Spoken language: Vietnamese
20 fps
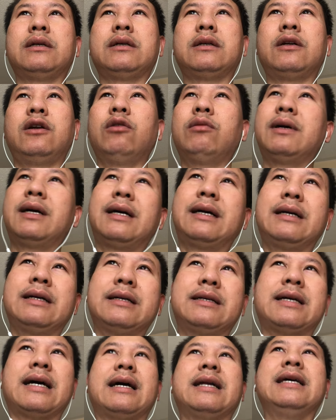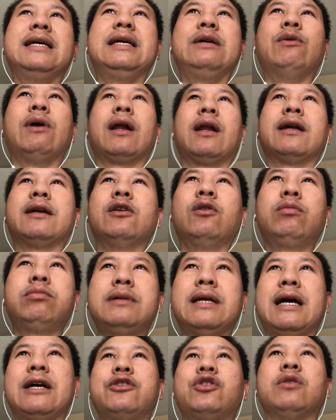lúc ra đi hoặc là lúc
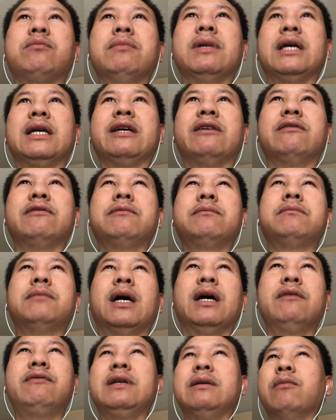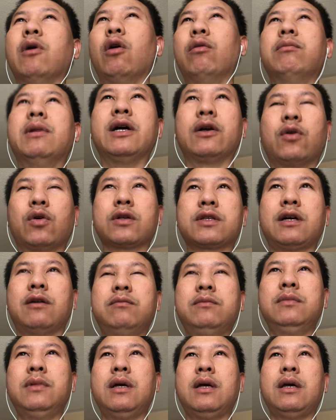đang chuẩn bị bởi vì bộn bề cuộc
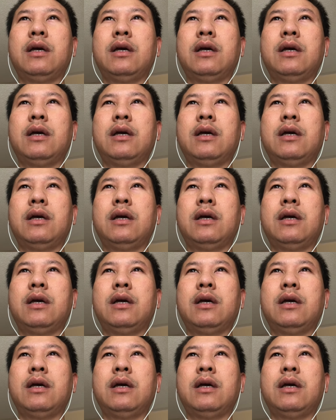sống